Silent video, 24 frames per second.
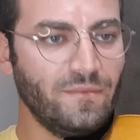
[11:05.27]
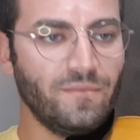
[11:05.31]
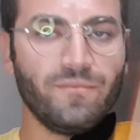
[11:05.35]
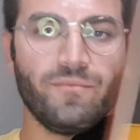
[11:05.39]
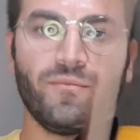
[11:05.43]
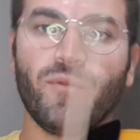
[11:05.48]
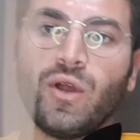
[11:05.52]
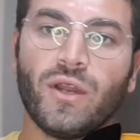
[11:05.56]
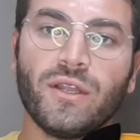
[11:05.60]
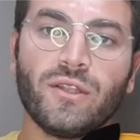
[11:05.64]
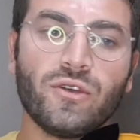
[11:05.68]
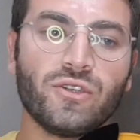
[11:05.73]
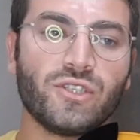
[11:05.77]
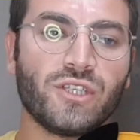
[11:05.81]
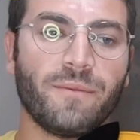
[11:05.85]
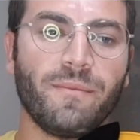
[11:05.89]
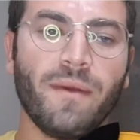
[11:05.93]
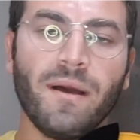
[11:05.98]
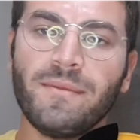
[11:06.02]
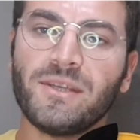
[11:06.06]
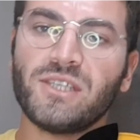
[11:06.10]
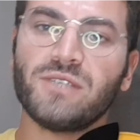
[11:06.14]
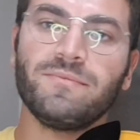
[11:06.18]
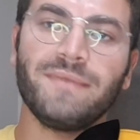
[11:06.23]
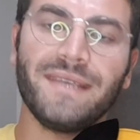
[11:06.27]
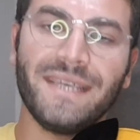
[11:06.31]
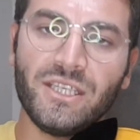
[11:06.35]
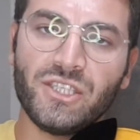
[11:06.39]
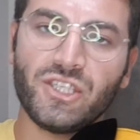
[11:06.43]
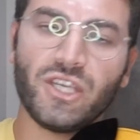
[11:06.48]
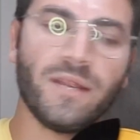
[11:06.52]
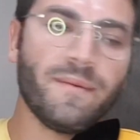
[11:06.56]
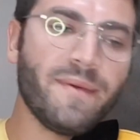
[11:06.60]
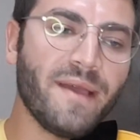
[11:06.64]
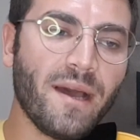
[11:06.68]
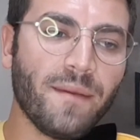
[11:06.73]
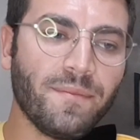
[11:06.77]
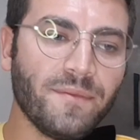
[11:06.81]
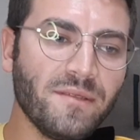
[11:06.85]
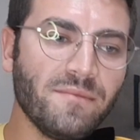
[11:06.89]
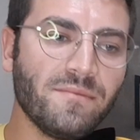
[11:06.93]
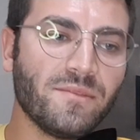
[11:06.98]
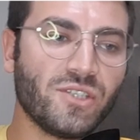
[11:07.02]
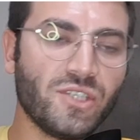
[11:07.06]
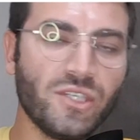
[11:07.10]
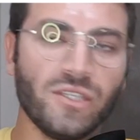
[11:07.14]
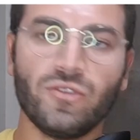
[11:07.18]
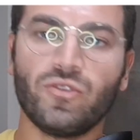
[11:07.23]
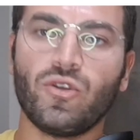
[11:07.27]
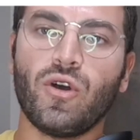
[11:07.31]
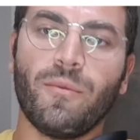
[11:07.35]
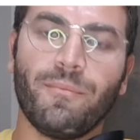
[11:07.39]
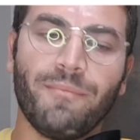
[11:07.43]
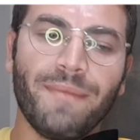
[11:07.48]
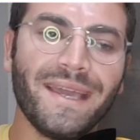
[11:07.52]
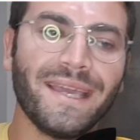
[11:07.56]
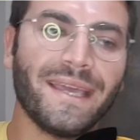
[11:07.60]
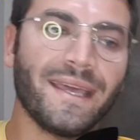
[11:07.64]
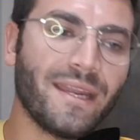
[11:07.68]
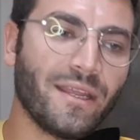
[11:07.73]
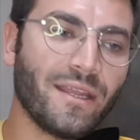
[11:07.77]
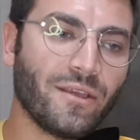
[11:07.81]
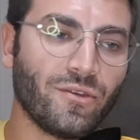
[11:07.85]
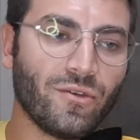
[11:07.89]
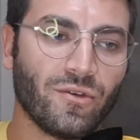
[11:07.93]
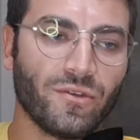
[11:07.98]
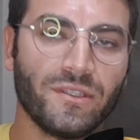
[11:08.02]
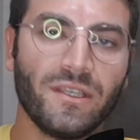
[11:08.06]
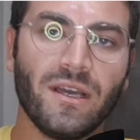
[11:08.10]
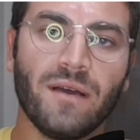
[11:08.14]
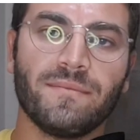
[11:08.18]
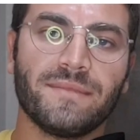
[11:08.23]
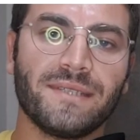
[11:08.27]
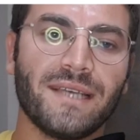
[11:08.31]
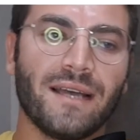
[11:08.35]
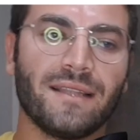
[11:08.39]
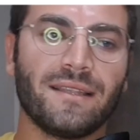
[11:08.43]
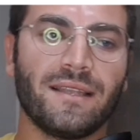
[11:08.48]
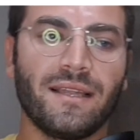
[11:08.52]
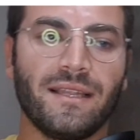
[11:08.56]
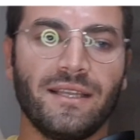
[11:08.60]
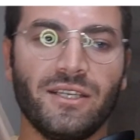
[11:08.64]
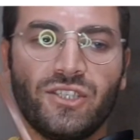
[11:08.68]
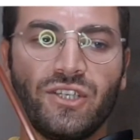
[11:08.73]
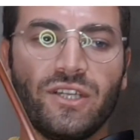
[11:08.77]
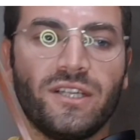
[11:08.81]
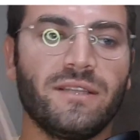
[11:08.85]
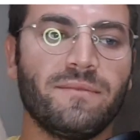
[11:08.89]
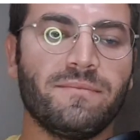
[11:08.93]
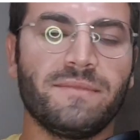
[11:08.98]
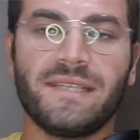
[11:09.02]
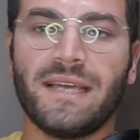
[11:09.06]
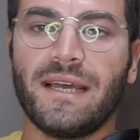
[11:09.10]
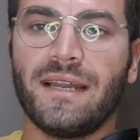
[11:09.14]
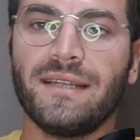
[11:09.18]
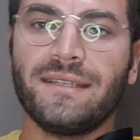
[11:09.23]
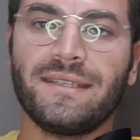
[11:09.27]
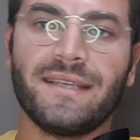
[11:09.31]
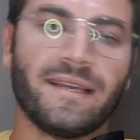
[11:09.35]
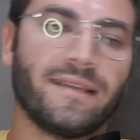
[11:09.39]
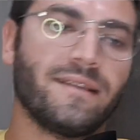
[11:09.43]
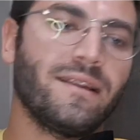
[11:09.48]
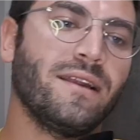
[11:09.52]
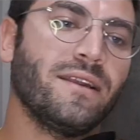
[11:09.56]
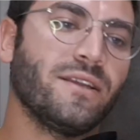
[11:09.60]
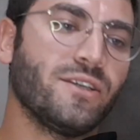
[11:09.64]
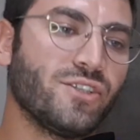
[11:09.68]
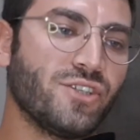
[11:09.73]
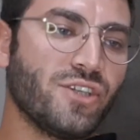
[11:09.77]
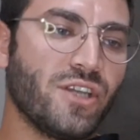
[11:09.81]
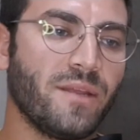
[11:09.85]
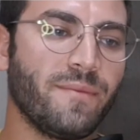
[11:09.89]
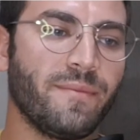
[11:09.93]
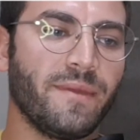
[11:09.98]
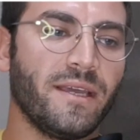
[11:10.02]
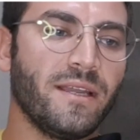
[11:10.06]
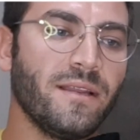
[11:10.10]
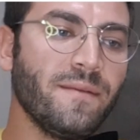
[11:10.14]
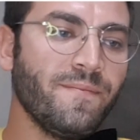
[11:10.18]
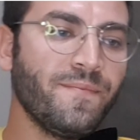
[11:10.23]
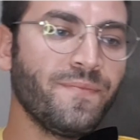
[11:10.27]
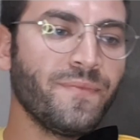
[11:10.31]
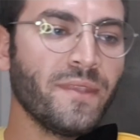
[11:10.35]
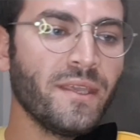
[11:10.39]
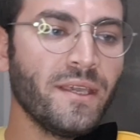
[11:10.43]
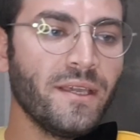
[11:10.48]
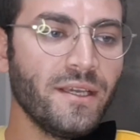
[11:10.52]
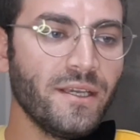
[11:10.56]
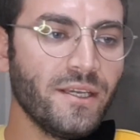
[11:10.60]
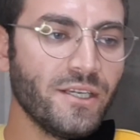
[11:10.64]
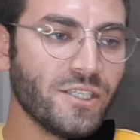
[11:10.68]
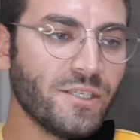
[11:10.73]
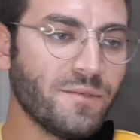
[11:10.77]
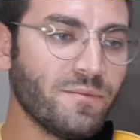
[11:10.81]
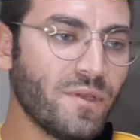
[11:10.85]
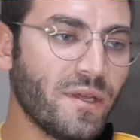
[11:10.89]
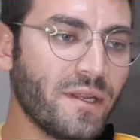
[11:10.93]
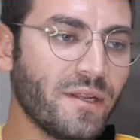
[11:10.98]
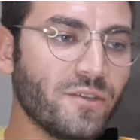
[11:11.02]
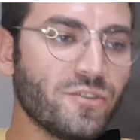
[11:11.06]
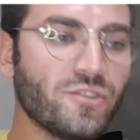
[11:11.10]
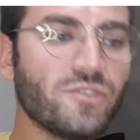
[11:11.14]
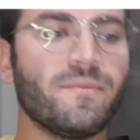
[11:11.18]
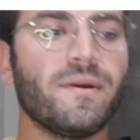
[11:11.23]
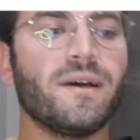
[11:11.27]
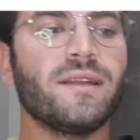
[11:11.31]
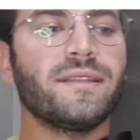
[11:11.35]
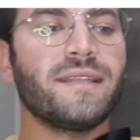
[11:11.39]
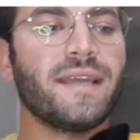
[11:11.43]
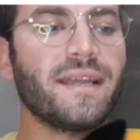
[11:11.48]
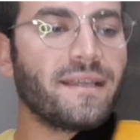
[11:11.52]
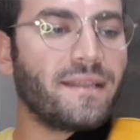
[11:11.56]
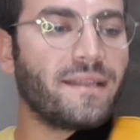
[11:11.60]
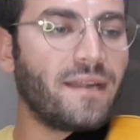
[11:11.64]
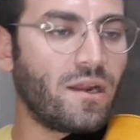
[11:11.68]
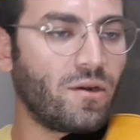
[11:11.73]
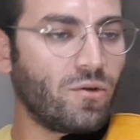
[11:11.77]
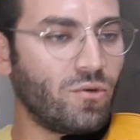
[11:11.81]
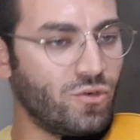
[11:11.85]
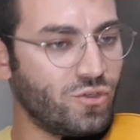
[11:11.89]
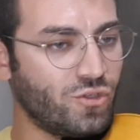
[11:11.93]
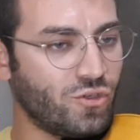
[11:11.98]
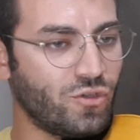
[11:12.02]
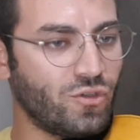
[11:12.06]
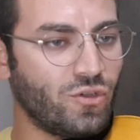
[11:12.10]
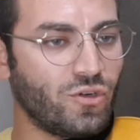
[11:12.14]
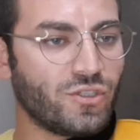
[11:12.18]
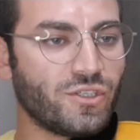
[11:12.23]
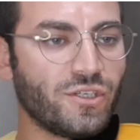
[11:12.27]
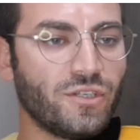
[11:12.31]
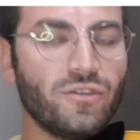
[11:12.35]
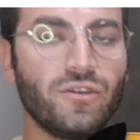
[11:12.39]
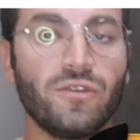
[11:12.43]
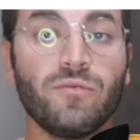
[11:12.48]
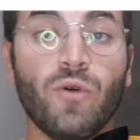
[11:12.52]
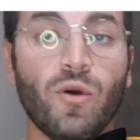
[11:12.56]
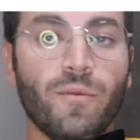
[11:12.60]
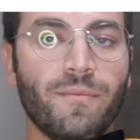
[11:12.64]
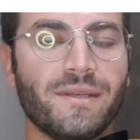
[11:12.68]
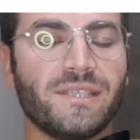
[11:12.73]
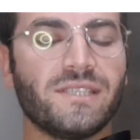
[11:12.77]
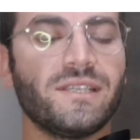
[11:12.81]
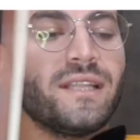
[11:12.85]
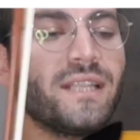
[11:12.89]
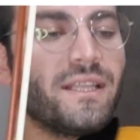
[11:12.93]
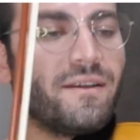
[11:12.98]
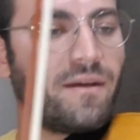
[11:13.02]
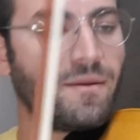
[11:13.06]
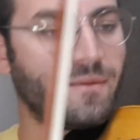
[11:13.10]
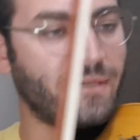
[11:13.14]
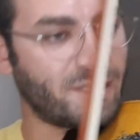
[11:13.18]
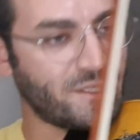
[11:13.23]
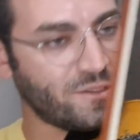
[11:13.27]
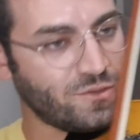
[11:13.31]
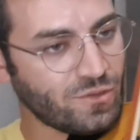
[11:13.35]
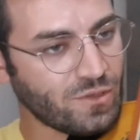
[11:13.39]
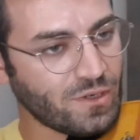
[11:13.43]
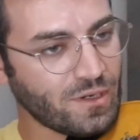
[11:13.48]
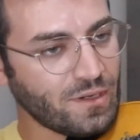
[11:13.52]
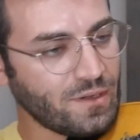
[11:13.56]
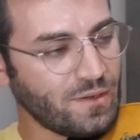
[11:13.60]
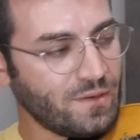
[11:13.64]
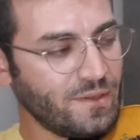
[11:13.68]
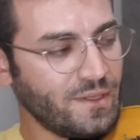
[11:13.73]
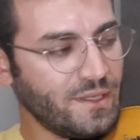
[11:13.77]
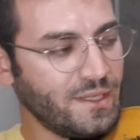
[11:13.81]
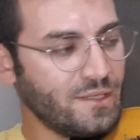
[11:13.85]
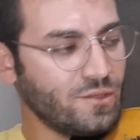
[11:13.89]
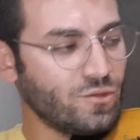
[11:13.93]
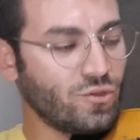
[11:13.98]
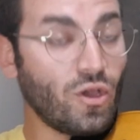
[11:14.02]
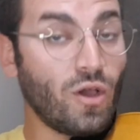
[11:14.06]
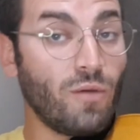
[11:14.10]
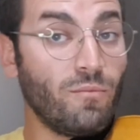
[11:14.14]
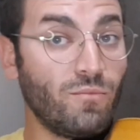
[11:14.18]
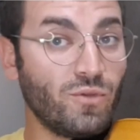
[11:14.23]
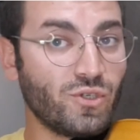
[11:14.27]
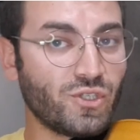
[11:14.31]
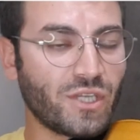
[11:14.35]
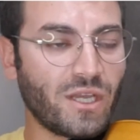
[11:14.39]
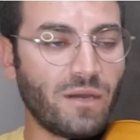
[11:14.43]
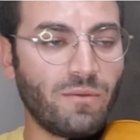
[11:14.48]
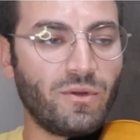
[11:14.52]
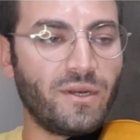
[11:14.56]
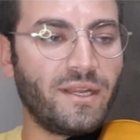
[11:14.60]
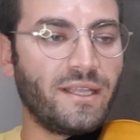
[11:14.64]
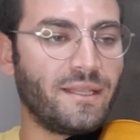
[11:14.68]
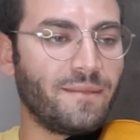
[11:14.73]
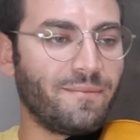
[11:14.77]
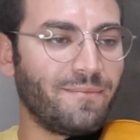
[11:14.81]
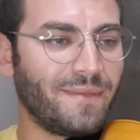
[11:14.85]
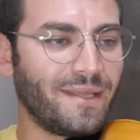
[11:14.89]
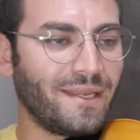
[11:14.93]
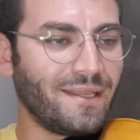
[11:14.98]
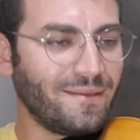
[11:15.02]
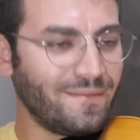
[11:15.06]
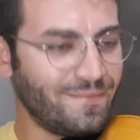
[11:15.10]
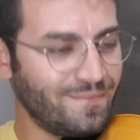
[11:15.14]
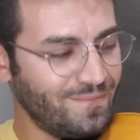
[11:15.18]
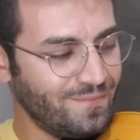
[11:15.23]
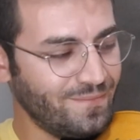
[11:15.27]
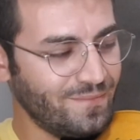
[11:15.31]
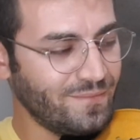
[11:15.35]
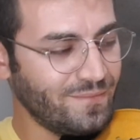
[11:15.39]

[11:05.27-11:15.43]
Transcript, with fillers: Böyle döneceğim. Ama şimdi inceleme yaptığımız için dönmeye gerek yok. Tamam zaten incelediğimiz yerleri tekrar incelemeyelim. Şimdi ben o zaman tekrar 13-14 çalıyorum. 15'ten devam edeceğiz sonra. Dönmüş kabul edin beni.